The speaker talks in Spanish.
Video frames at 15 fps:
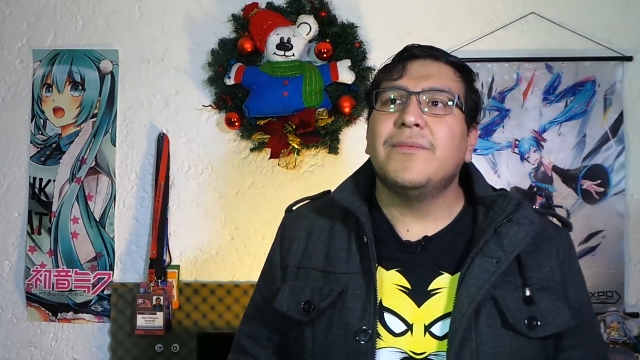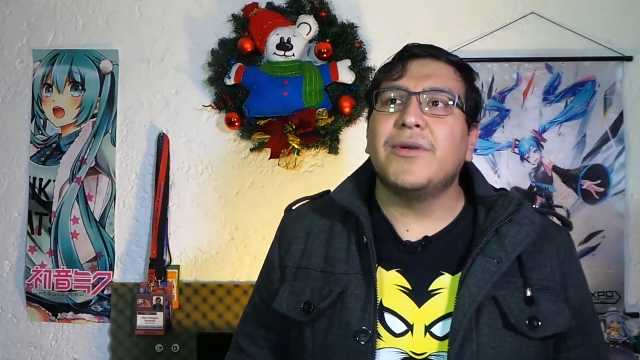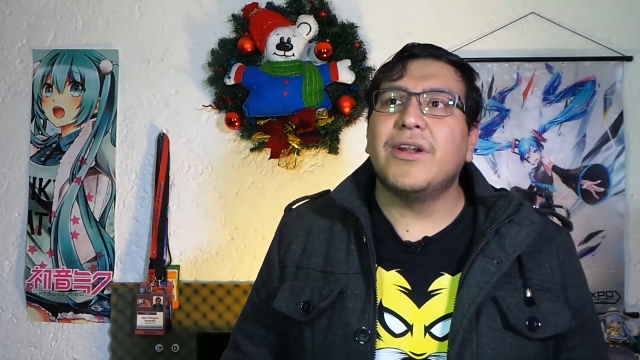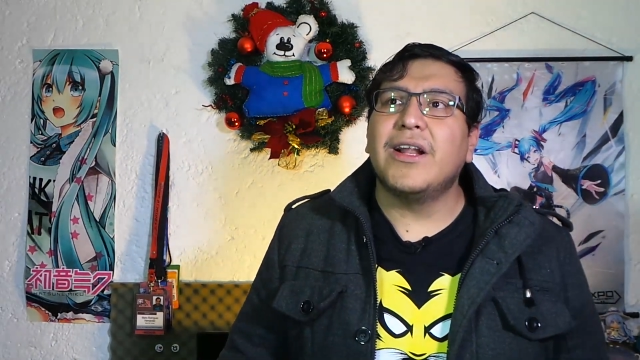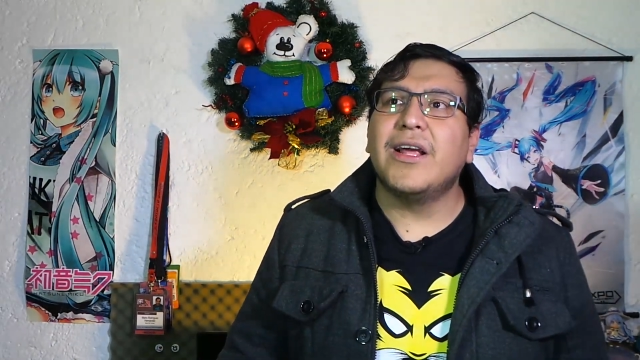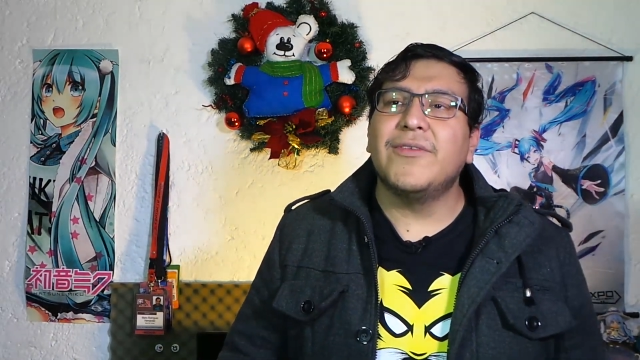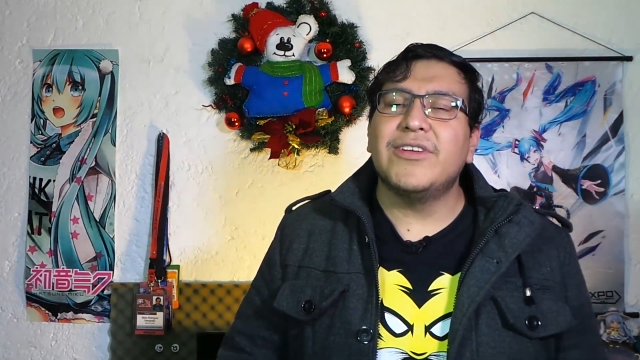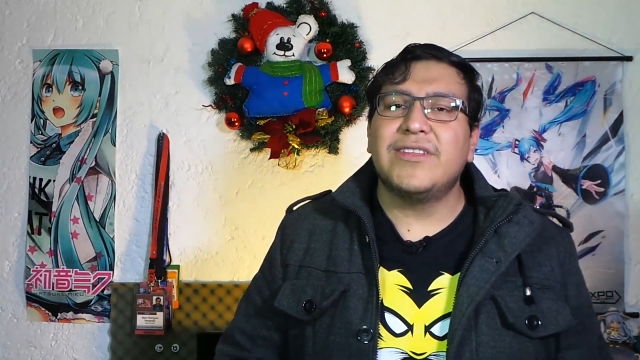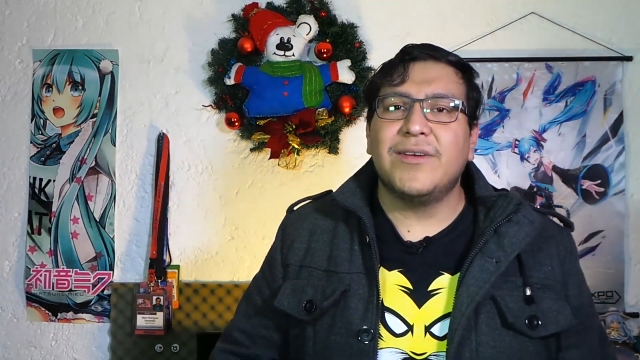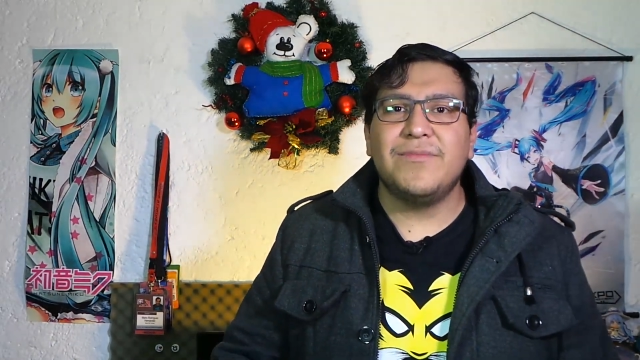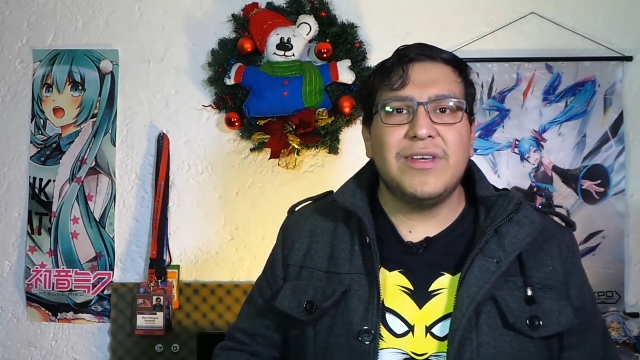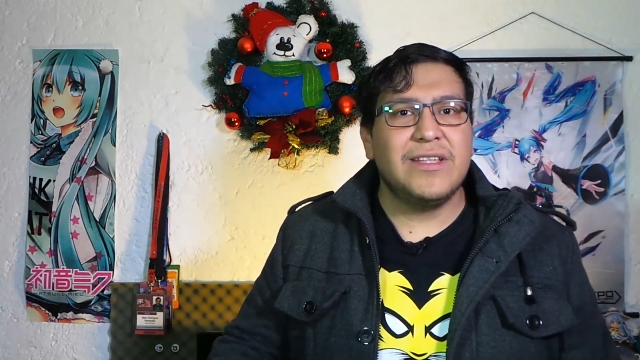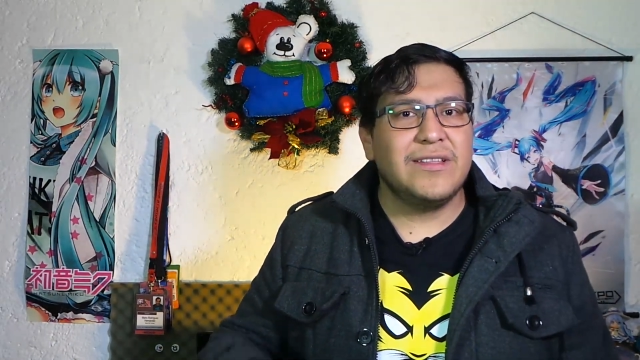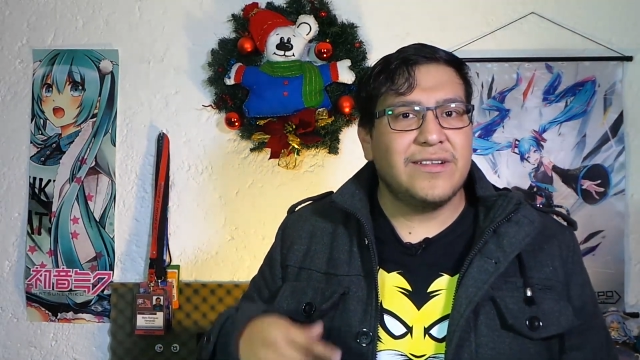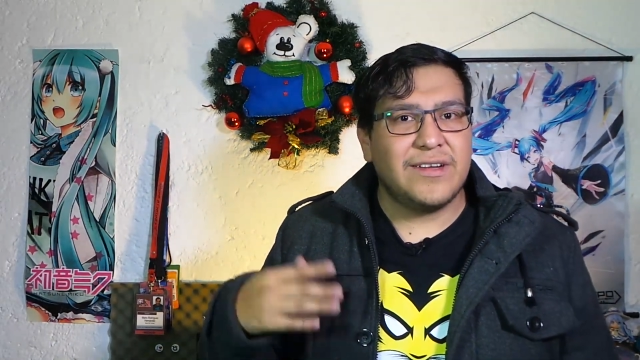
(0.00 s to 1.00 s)
pero a la vez
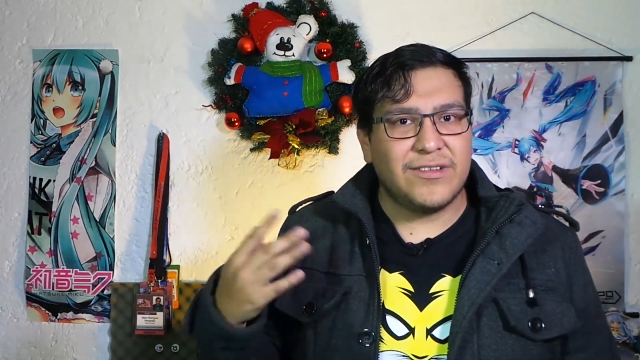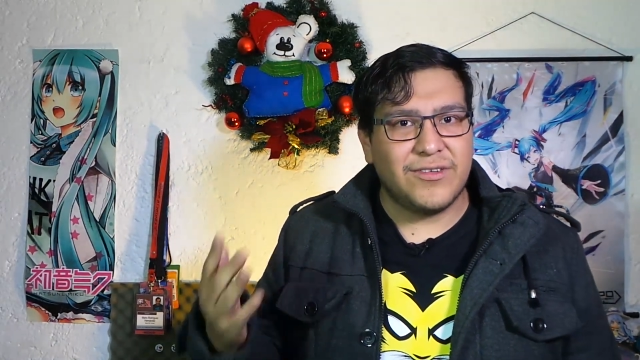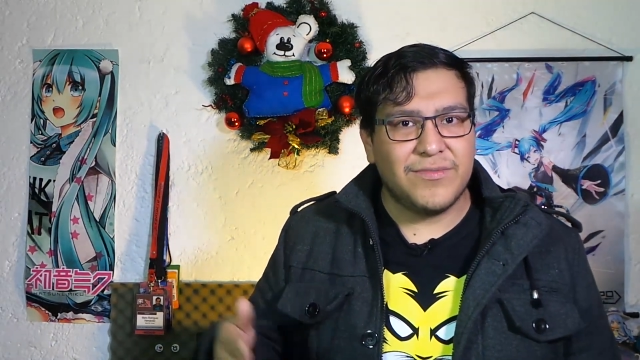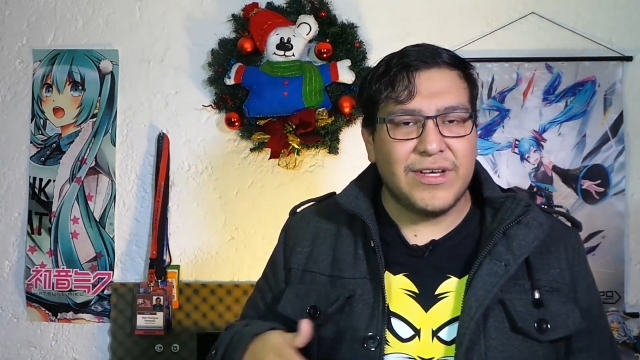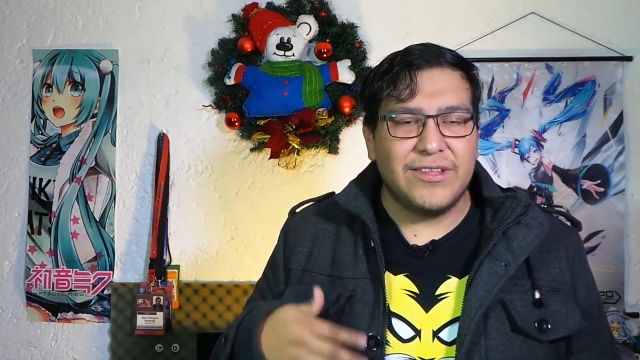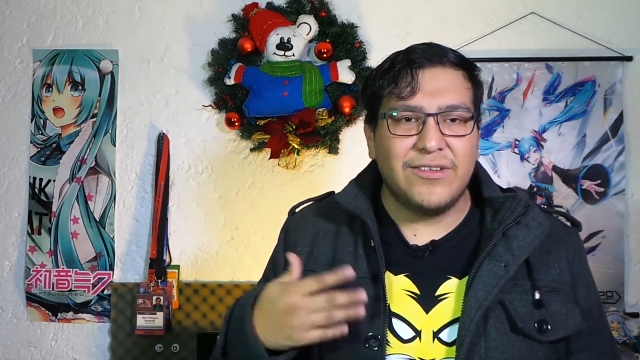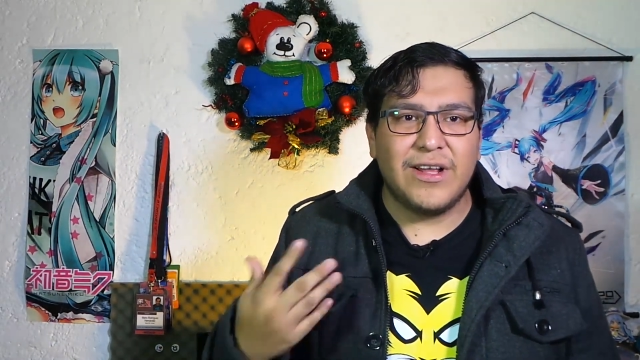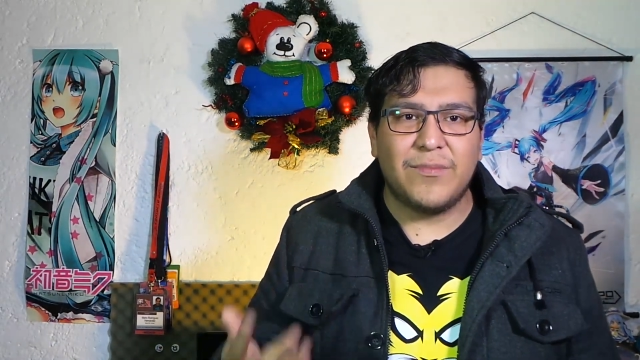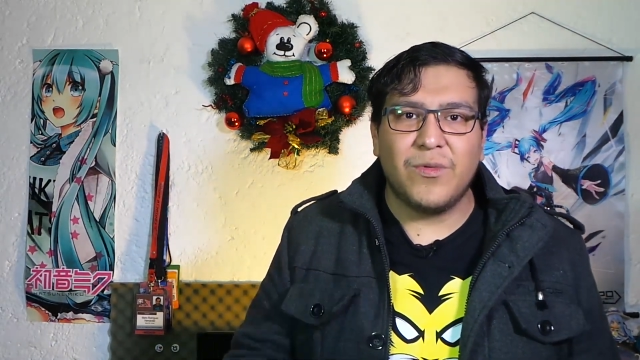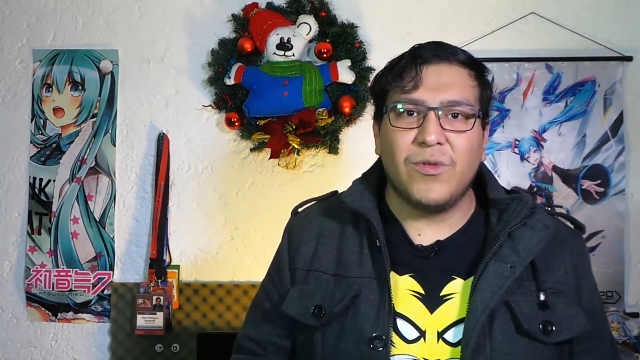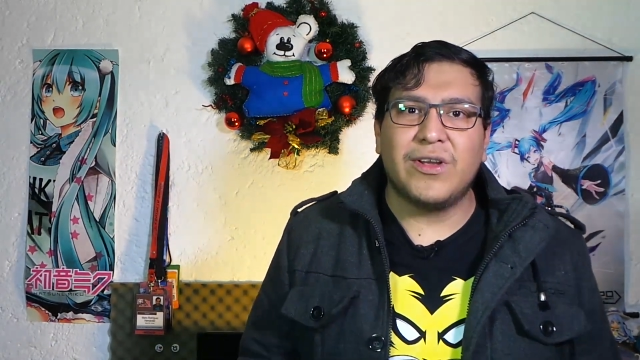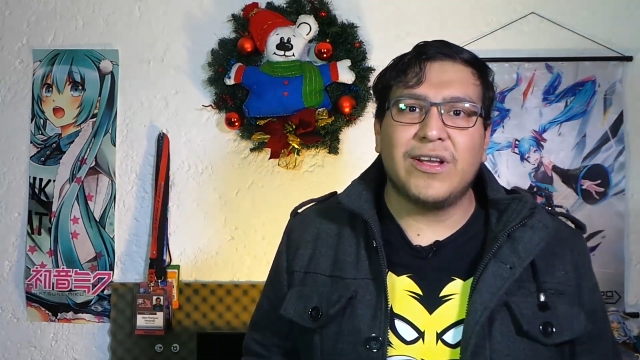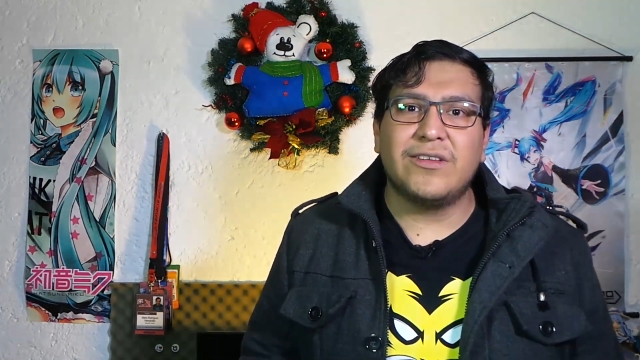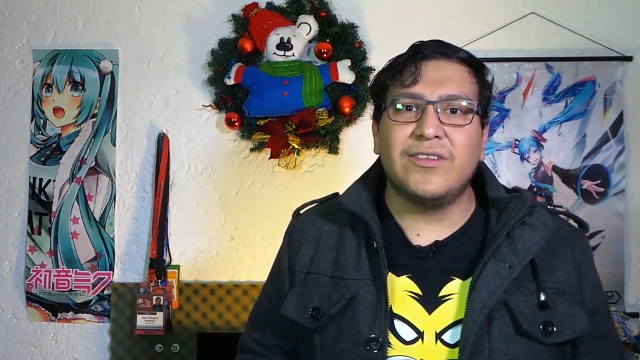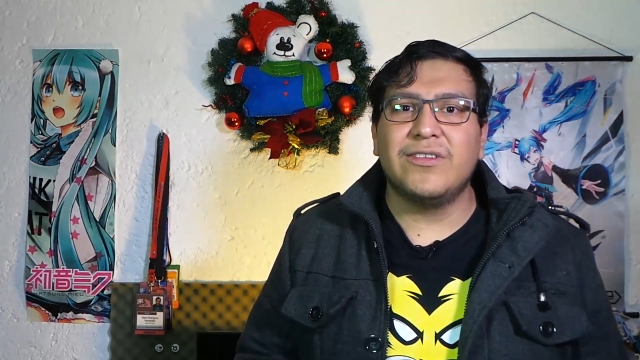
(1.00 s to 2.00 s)
también retomando la
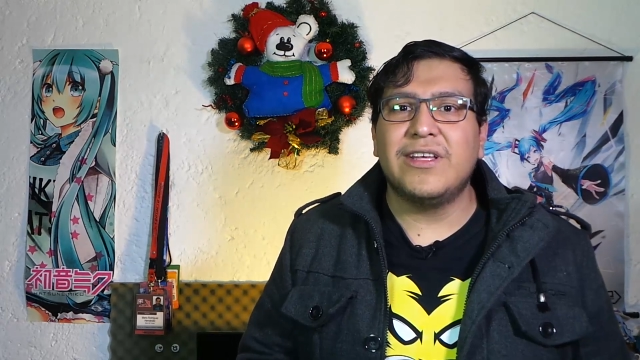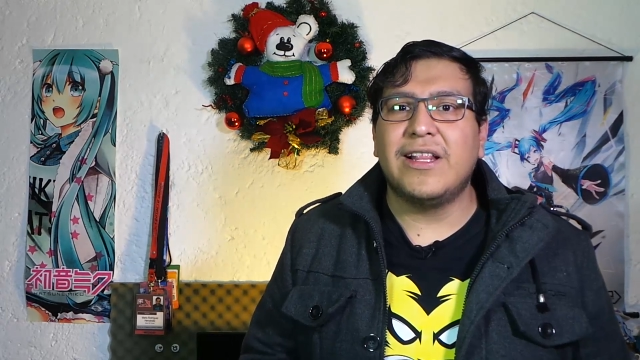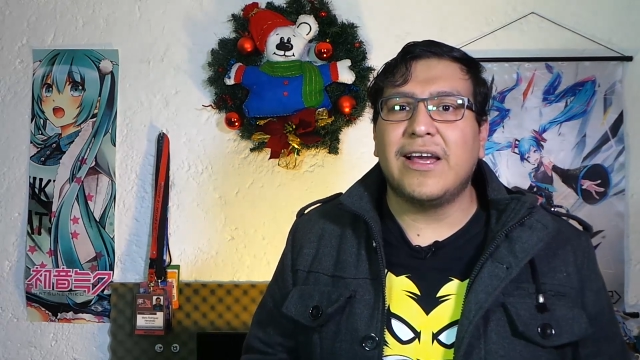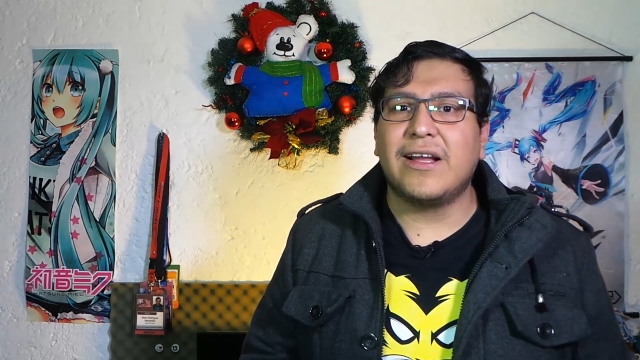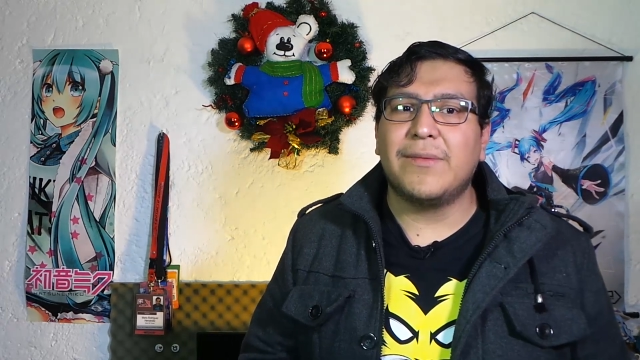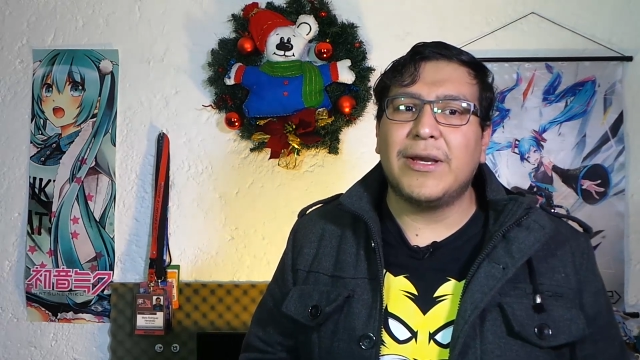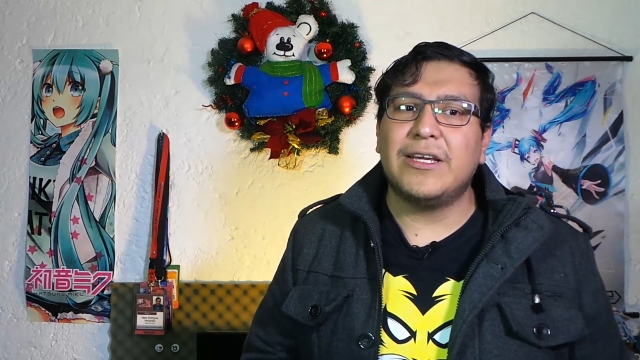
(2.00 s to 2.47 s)
publicación en la